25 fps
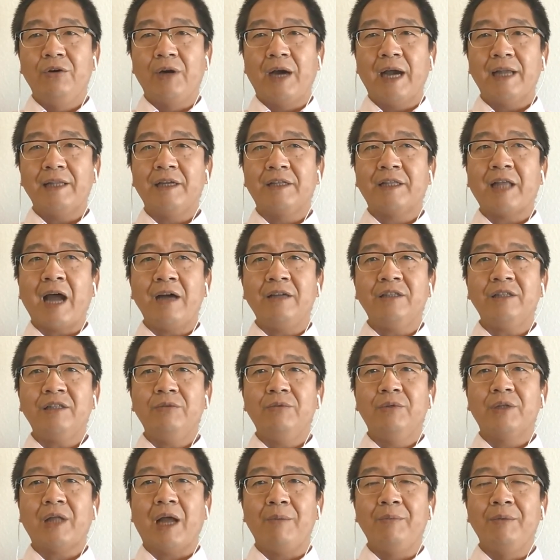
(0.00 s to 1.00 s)
还在当地
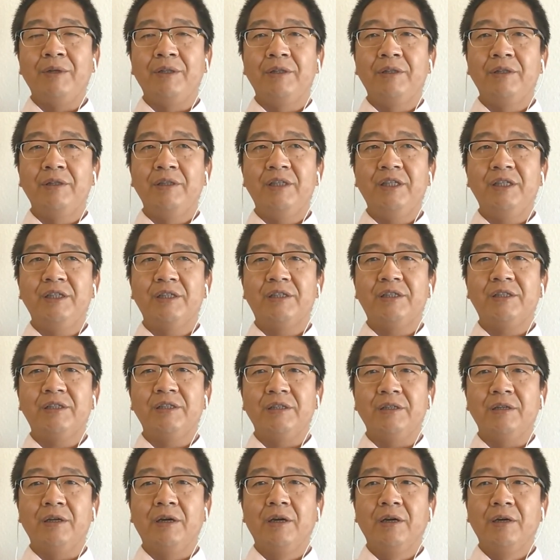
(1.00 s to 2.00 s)
为他们立
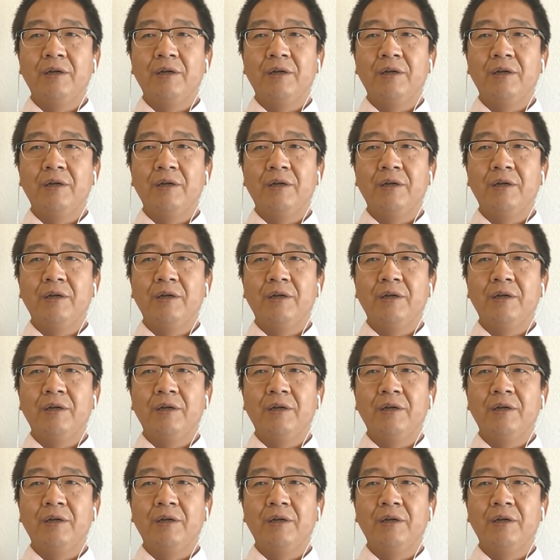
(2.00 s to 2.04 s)
寺、